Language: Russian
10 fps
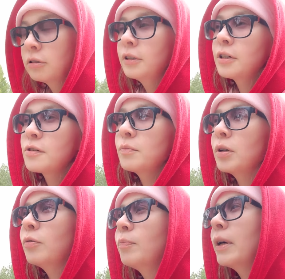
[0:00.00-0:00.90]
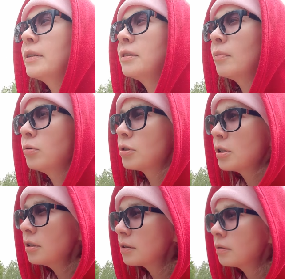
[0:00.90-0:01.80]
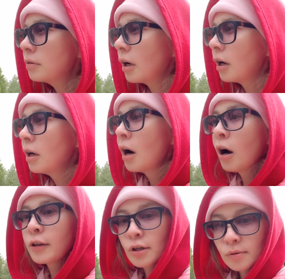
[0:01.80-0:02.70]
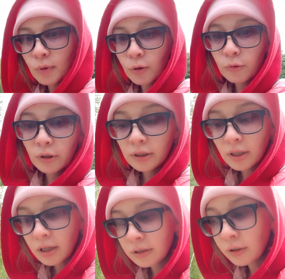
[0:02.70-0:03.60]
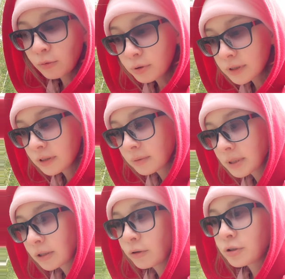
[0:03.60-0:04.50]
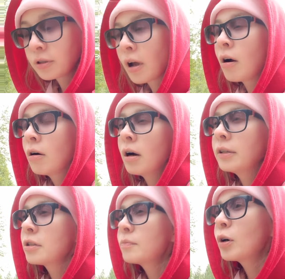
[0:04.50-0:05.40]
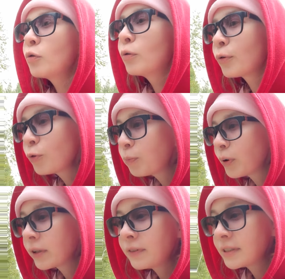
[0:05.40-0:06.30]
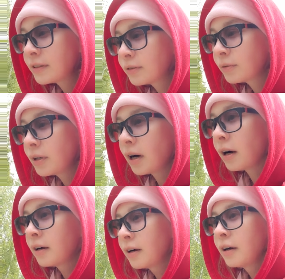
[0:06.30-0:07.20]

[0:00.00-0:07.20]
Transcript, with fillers: я же могу пойти обучиться туда, я же могу кулинарные курсы там закончить, а я же могу группу отвести туда,